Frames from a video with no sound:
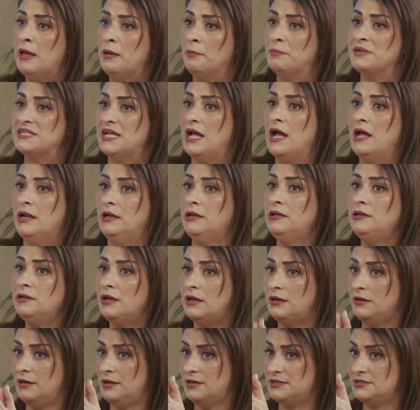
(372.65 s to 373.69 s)
بس
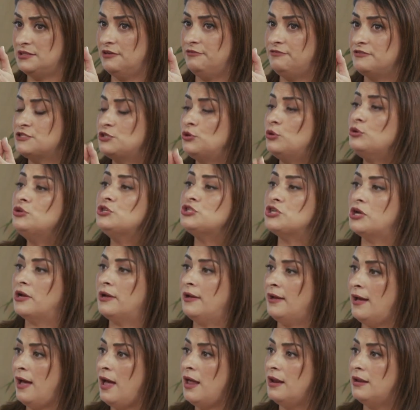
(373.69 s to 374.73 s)
حاليا التلفزيون
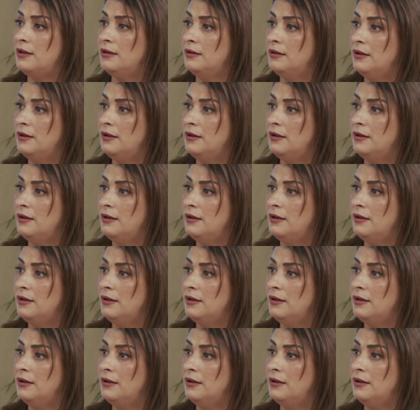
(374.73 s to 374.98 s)
شغال